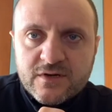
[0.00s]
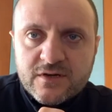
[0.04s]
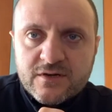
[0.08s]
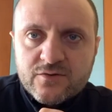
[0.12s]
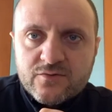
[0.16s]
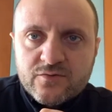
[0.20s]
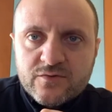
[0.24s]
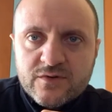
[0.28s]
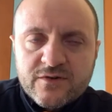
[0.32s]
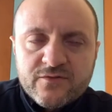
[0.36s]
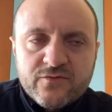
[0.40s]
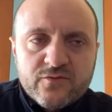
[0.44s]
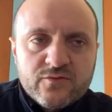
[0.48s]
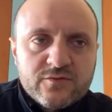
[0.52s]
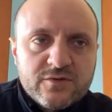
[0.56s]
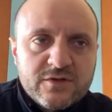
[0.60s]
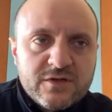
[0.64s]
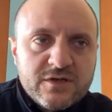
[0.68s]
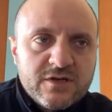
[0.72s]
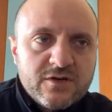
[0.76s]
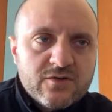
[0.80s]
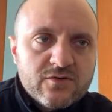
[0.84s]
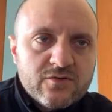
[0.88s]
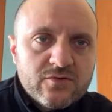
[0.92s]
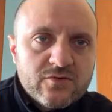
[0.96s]
alcune fonti
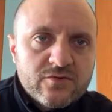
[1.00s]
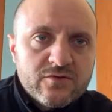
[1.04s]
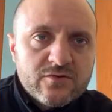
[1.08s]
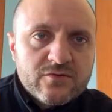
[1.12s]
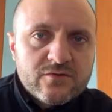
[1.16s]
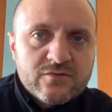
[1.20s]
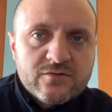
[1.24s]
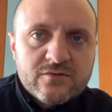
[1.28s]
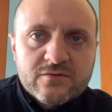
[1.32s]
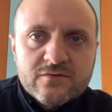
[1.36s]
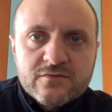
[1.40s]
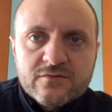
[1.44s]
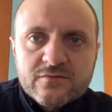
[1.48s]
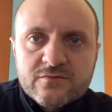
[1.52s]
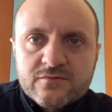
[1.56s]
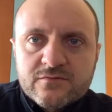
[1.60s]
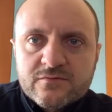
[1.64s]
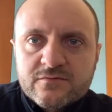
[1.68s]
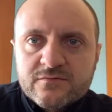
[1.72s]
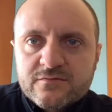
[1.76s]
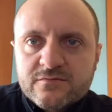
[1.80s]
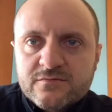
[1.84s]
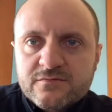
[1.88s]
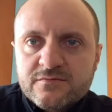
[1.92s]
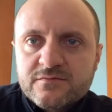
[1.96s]

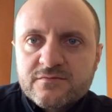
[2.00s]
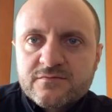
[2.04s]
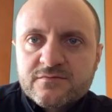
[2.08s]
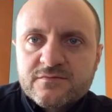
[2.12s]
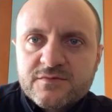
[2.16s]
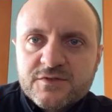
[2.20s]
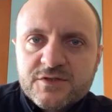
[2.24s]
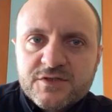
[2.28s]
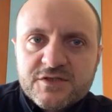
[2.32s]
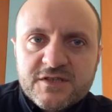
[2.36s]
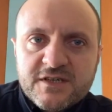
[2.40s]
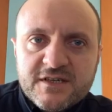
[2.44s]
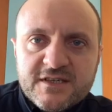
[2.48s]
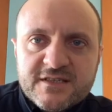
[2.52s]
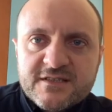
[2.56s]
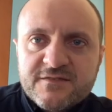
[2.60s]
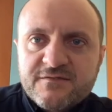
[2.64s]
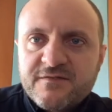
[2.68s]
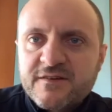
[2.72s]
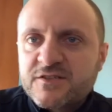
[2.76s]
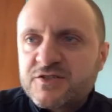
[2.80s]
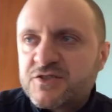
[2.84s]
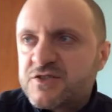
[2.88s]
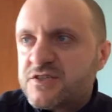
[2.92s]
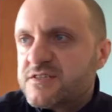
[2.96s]
dicono mm, cinesi,
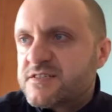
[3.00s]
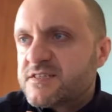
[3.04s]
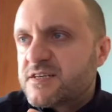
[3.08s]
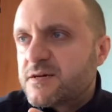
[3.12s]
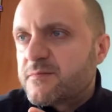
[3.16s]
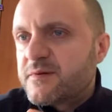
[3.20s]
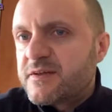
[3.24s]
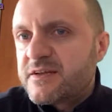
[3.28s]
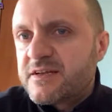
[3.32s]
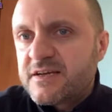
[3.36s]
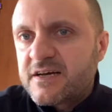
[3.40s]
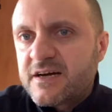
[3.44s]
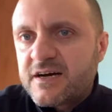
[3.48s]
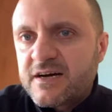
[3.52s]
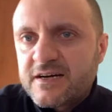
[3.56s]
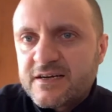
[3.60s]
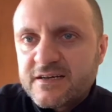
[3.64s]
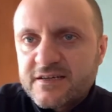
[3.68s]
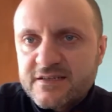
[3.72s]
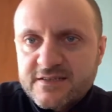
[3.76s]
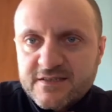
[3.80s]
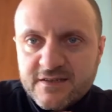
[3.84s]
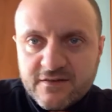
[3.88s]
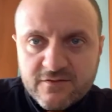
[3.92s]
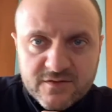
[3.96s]
francesi,
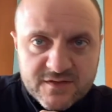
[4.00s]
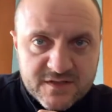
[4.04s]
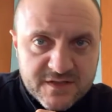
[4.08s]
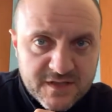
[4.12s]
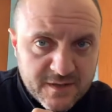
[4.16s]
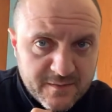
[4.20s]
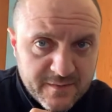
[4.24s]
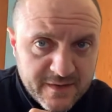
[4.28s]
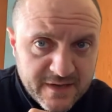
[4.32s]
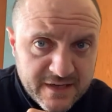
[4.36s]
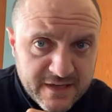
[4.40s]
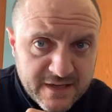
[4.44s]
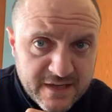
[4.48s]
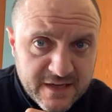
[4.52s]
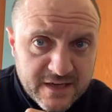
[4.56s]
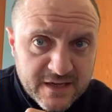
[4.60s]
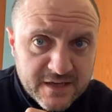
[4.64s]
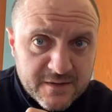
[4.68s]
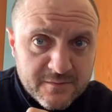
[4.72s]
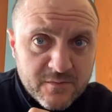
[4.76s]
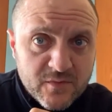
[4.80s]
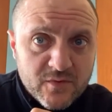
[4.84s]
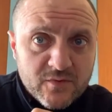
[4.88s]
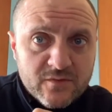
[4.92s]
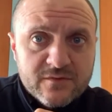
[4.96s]
americani, chissà forse gli
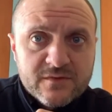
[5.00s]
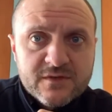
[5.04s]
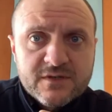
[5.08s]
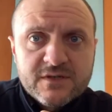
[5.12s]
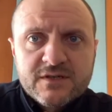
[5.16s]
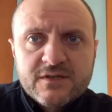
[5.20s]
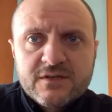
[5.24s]
americani, boh.